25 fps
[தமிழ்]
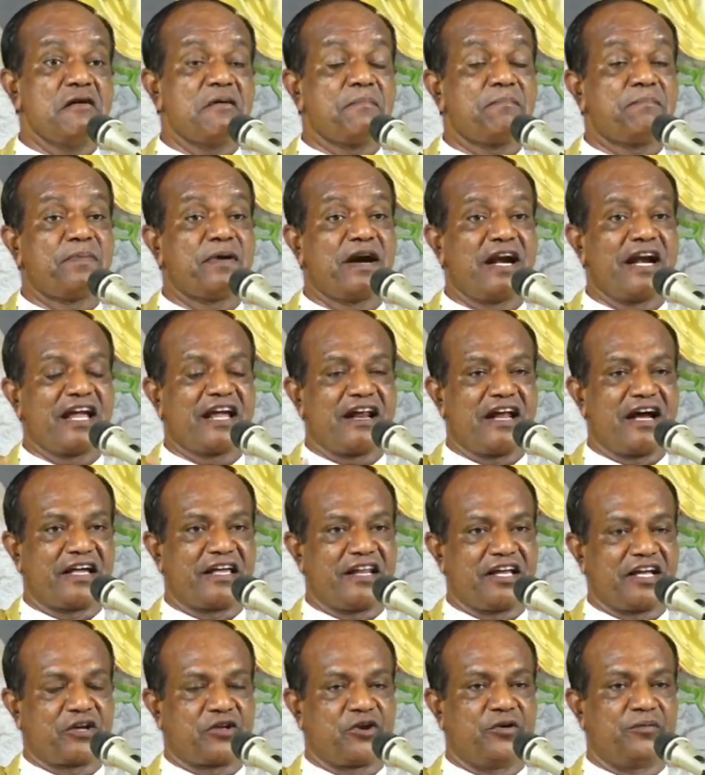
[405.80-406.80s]
பிள்ளைகளாக
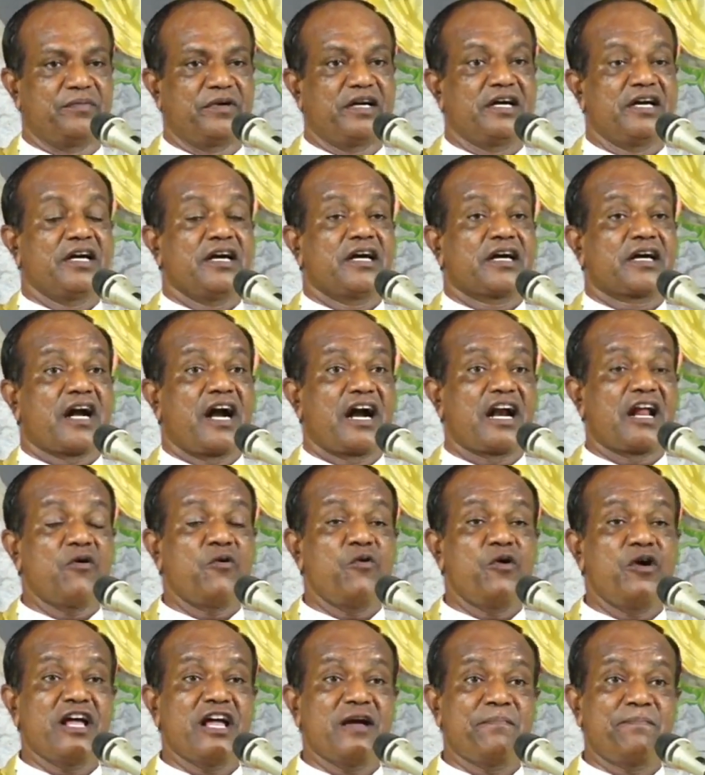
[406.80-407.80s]
இருக்கிறோம்
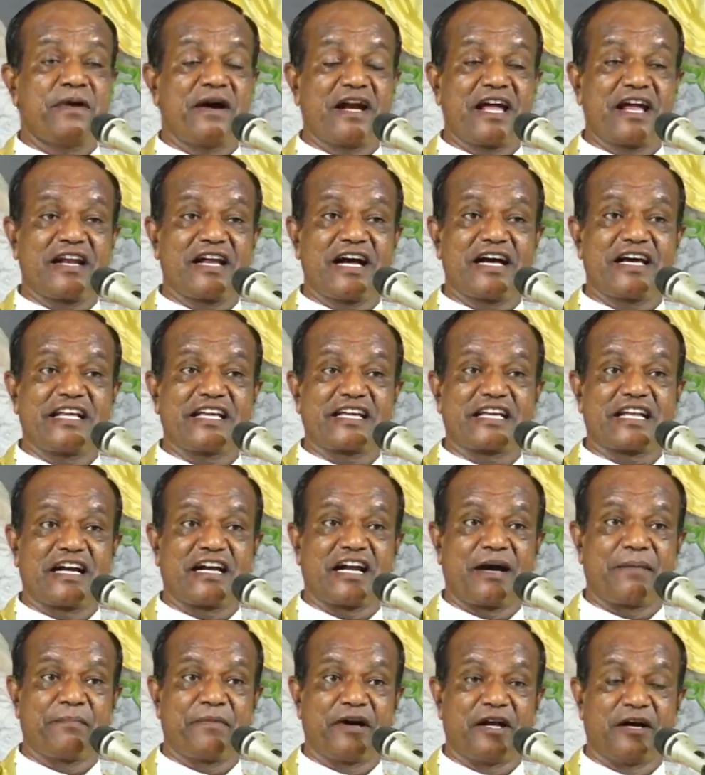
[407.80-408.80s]
கடவுளுடைய பிள்ளைகளாக இருக்க
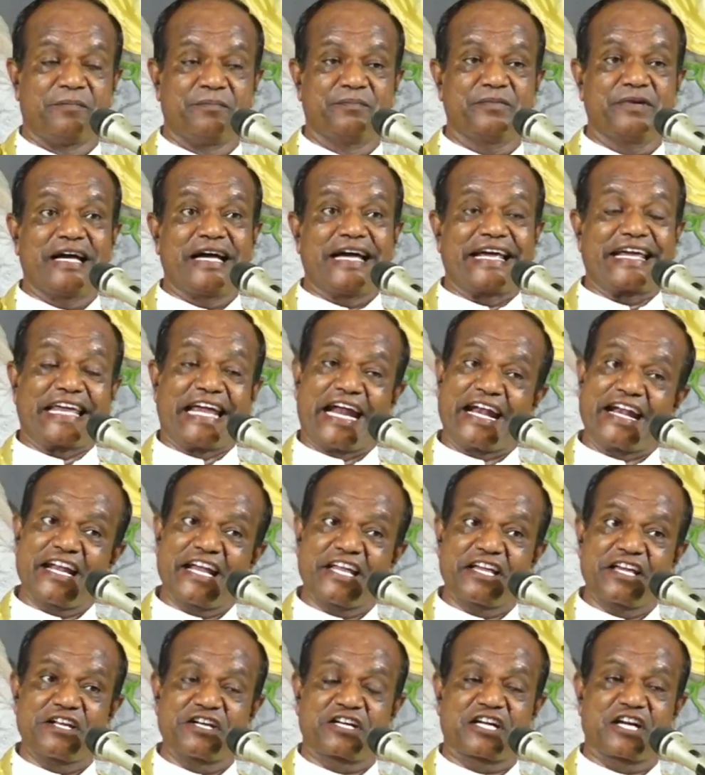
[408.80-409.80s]
நம்மிடம் என்ன
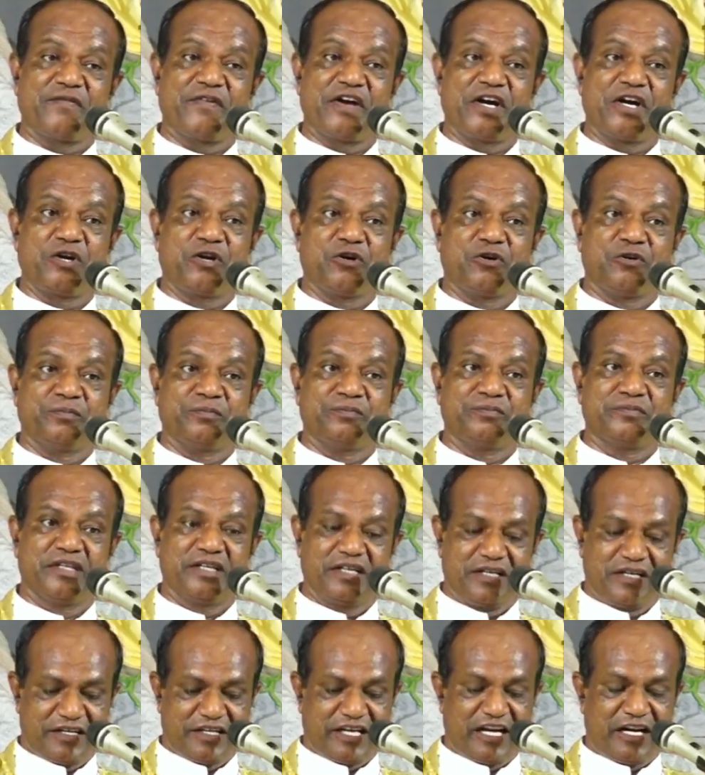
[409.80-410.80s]
இருக்க வேண்டும்
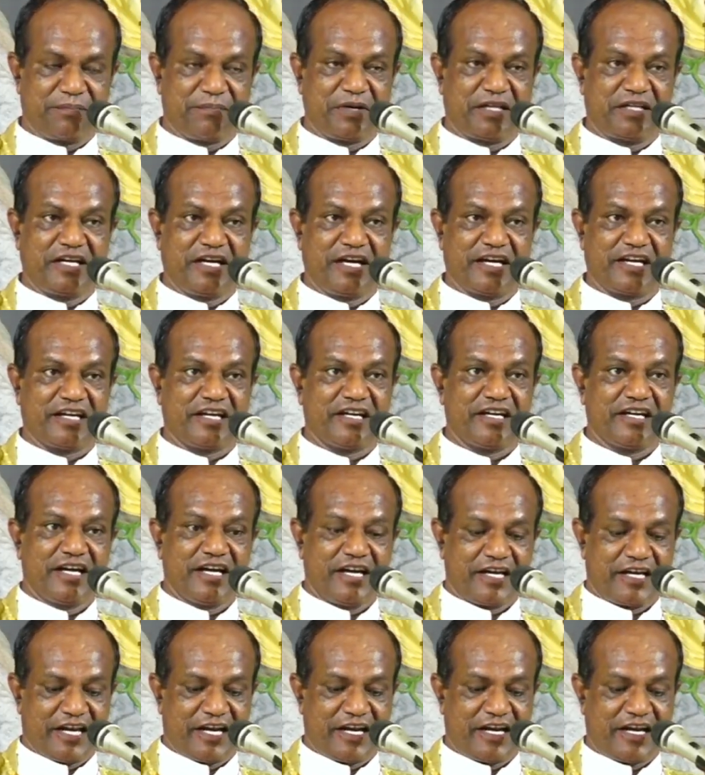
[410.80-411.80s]
என்பதை
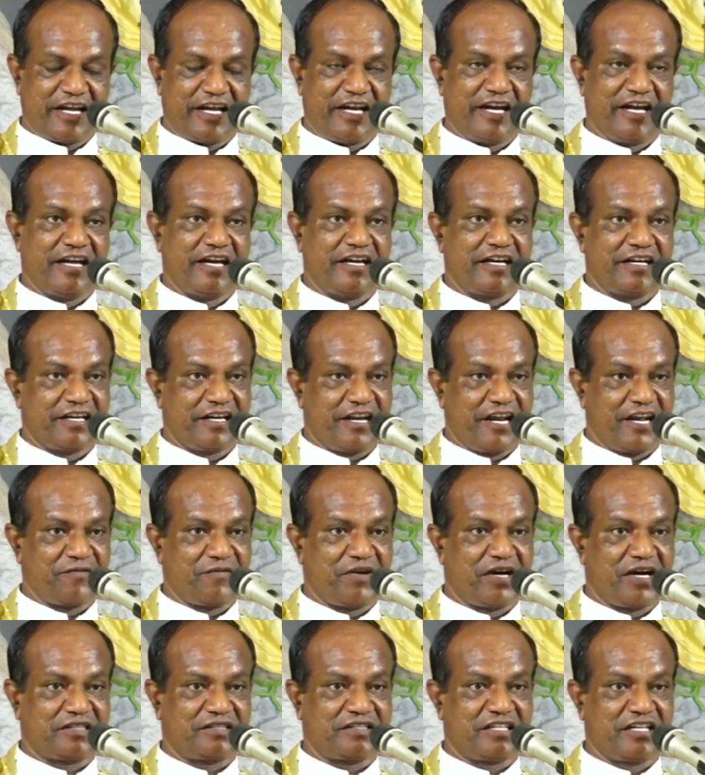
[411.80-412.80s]
இன்றைய
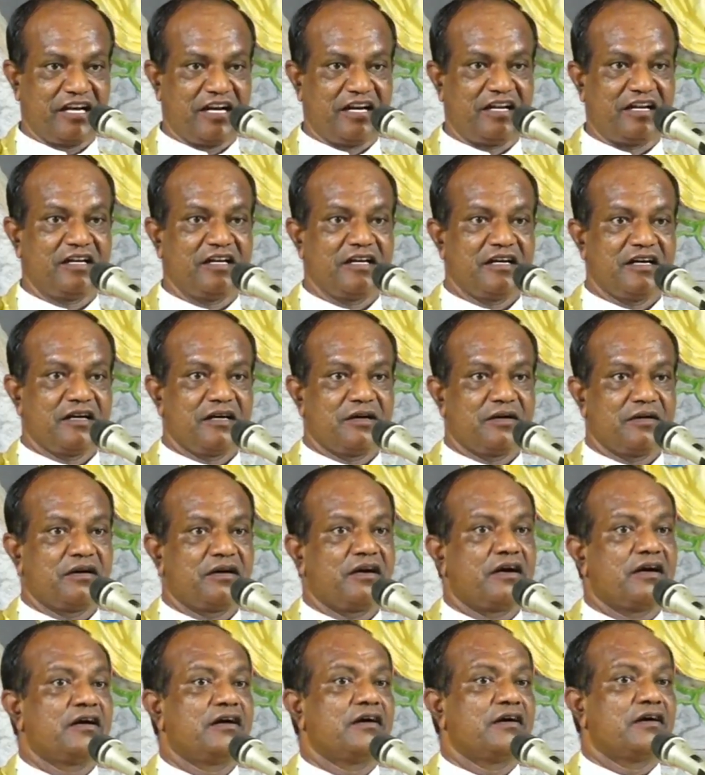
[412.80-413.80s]
இறைவார்த்தையில்
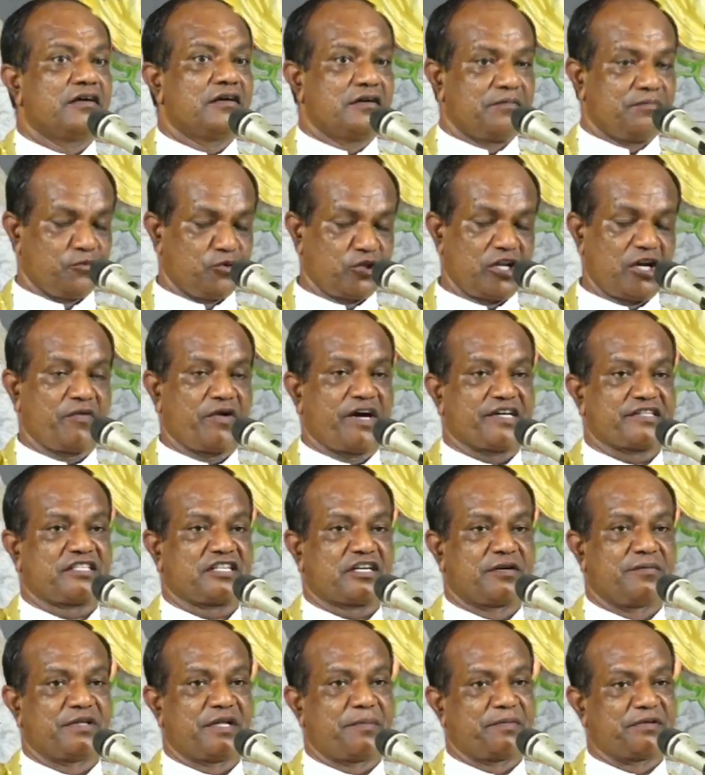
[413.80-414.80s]
முதல்
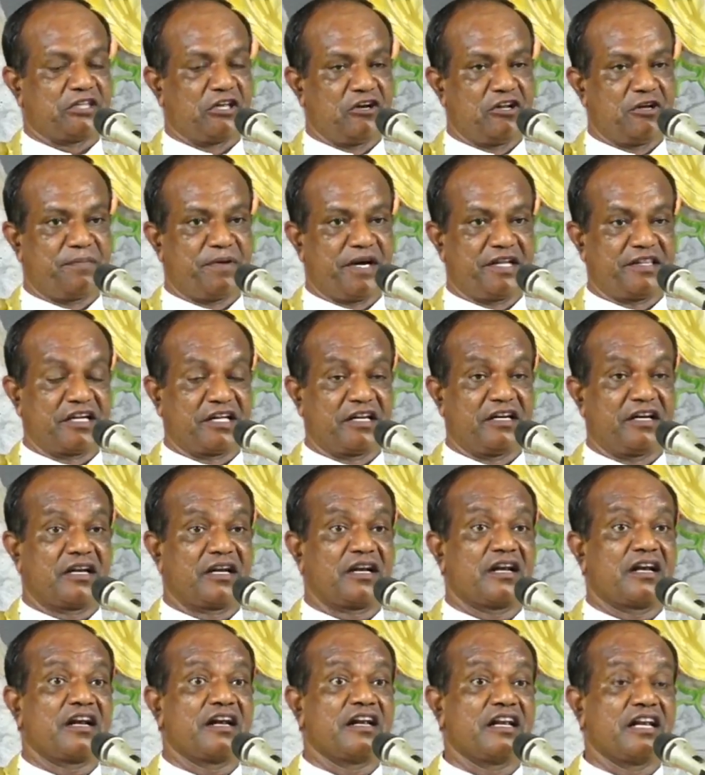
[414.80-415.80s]
வாசகம் நம்ம தெளிவுபடுத்துகிறோம்
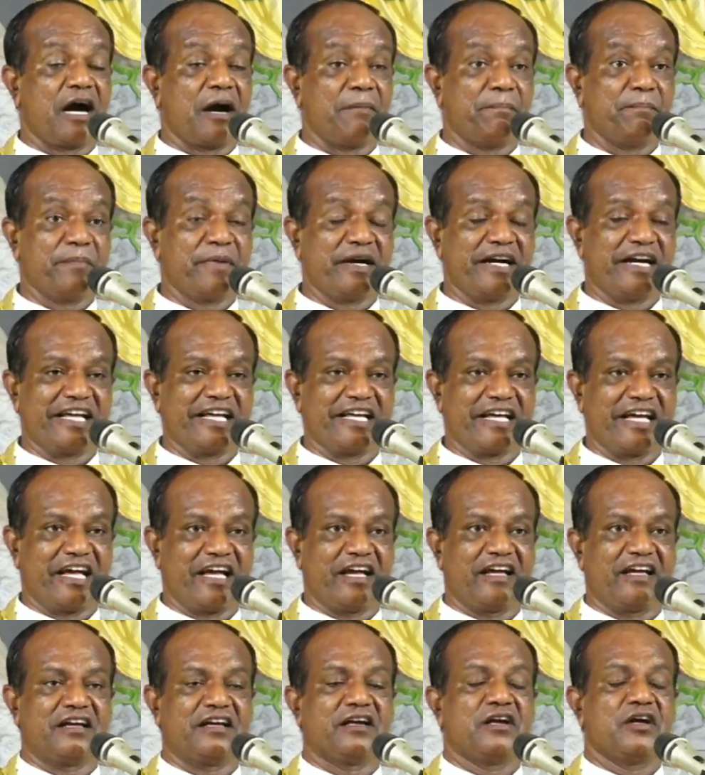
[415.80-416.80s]
நம்மிடையே
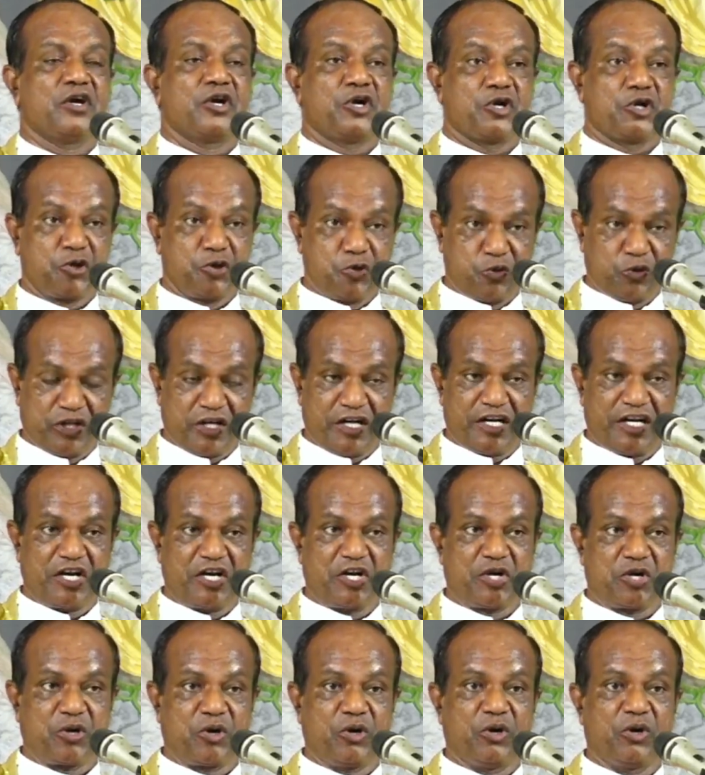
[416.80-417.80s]
யூதன்
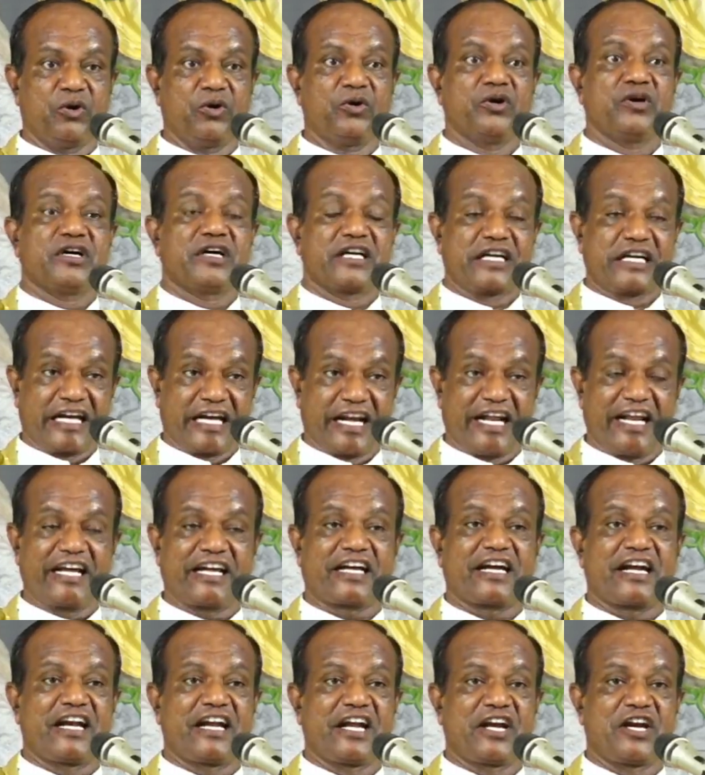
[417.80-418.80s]
என்றோ
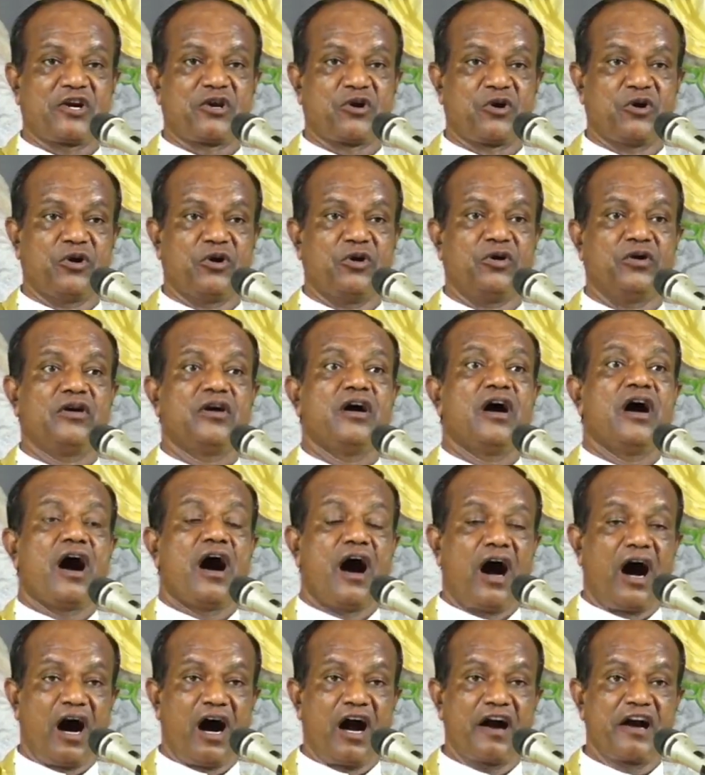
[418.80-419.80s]
கிரேக்கன் என்றோ
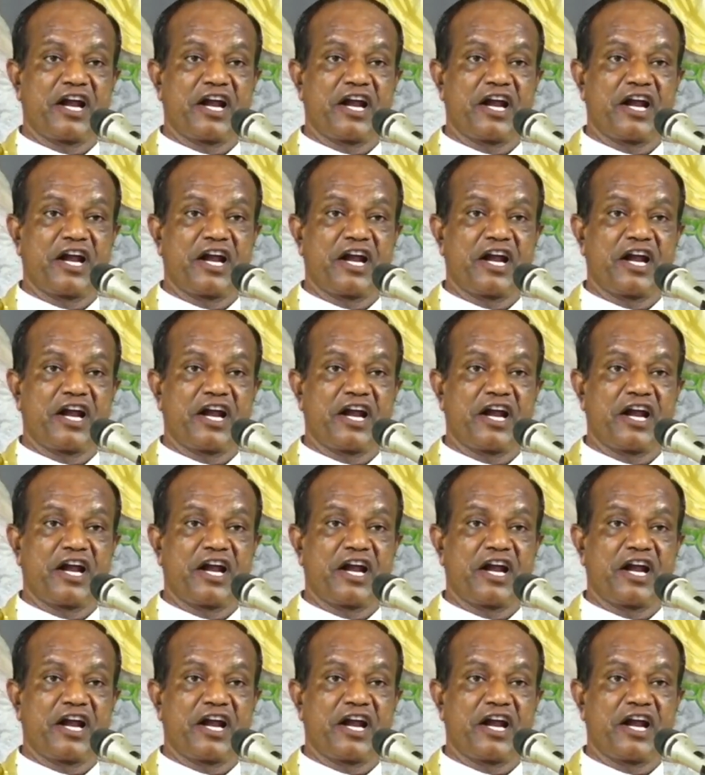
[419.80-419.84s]
ஆண்